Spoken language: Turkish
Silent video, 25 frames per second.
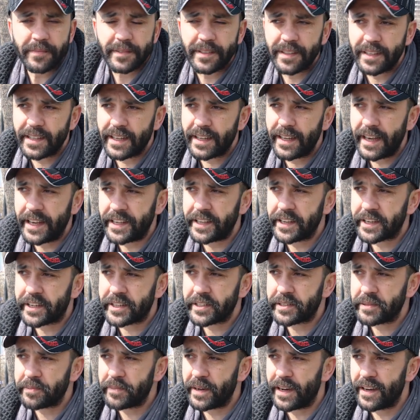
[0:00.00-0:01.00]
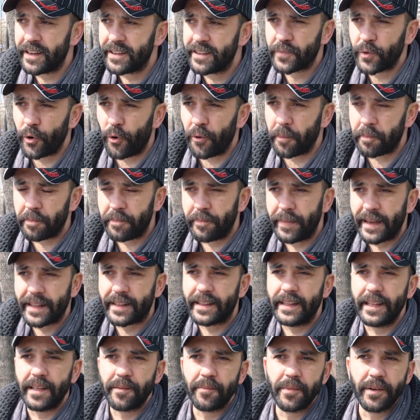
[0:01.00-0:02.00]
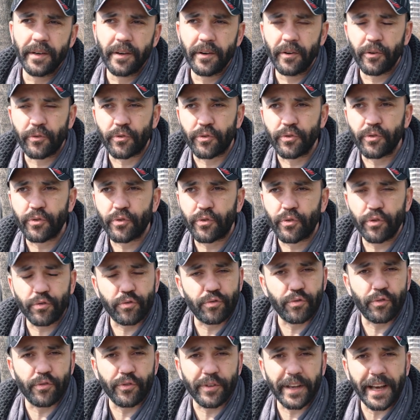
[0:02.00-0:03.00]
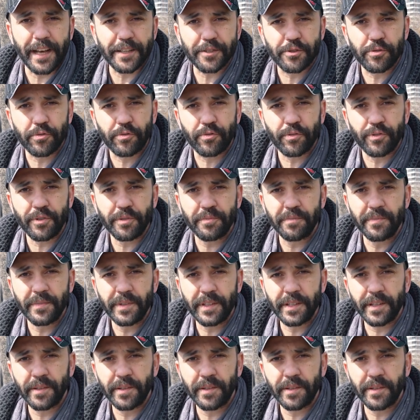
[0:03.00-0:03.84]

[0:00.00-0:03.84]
Ee, en yakınıma o betliğimi, o günün kötülüğünü yansıtıyorum.